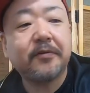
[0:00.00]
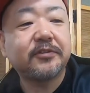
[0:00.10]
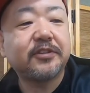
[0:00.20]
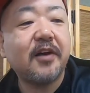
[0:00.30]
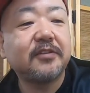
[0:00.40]

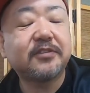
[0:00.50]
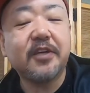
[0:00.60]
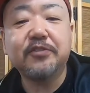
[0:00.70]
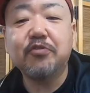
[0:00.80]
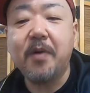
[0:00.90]
山菜
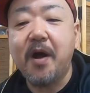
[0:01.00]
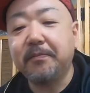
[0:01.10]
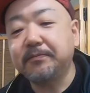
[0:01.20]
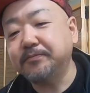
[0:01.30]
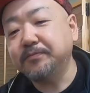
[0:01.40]
そば、
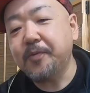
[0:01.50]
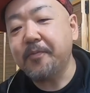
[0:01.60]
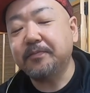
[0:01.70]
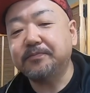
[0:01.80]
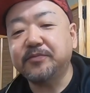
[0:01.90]

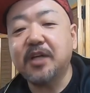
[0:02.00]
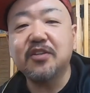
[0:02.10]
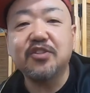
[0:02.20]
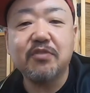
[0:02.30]
味は